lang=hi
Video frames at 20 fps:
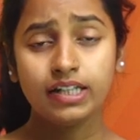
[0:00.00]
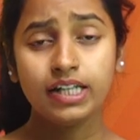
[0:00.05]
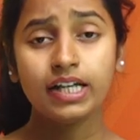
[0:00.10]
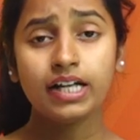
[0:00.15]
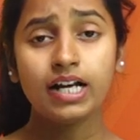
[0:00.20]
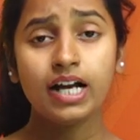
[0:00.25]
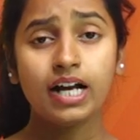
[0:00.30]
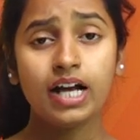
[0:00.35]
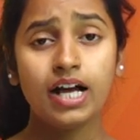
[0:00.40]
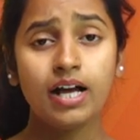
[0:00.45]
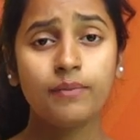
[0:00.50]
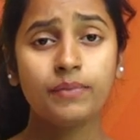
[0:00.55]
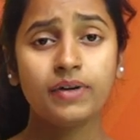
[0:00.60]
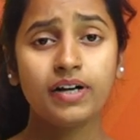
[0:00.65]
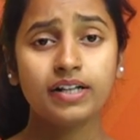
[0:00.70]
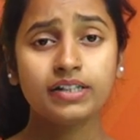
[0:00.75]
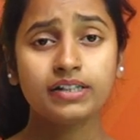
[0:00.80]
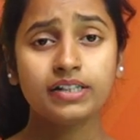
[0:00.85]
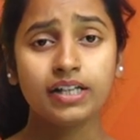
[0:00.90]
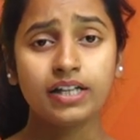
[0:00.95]
ने का काम
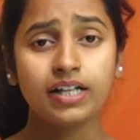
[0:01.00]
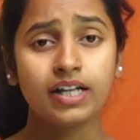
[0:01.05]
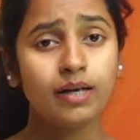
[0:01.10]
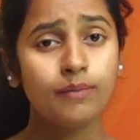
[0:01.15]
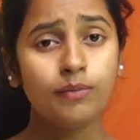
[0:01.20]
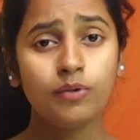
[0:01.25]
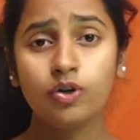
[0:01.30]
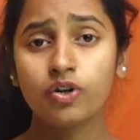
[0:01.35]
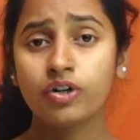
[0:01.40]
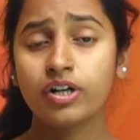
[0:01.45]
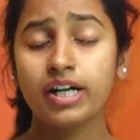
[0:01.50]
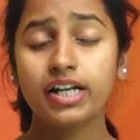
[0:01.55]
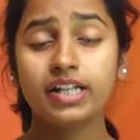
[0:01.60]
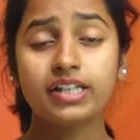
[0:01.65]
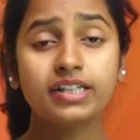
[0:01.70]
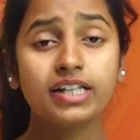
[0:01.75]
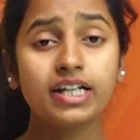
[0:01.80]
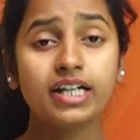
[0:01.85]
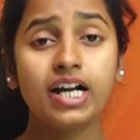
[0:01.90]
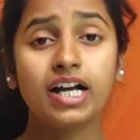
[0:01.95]
करते हैं हम लोग
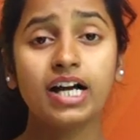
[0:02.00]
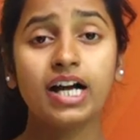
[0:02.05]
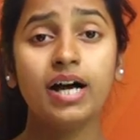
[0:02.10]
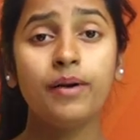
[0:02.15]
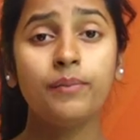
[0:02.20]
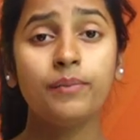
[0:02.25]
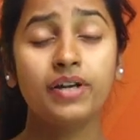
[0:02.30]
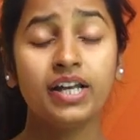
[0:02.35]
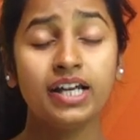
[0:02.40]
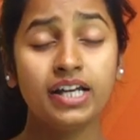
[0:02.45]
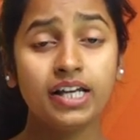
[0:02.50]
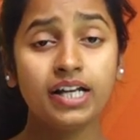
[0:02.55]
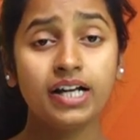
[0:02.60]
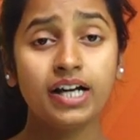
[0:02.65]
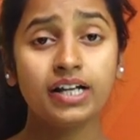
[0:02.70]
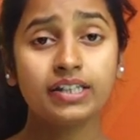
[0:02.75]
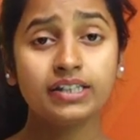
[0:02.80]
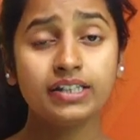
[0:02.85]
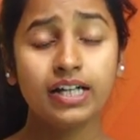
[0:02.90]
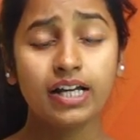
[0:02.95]
खरीदने का काम नहीं
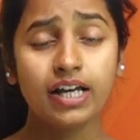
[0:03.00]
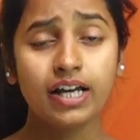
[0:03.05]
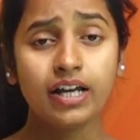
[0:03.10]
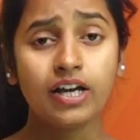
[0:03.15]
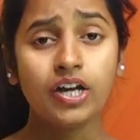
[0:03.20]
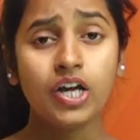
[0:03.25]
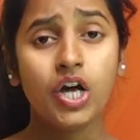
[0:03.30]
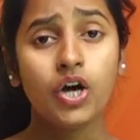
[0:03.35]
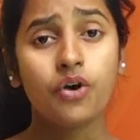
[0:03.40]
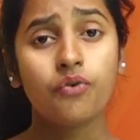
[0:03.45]
करते हैं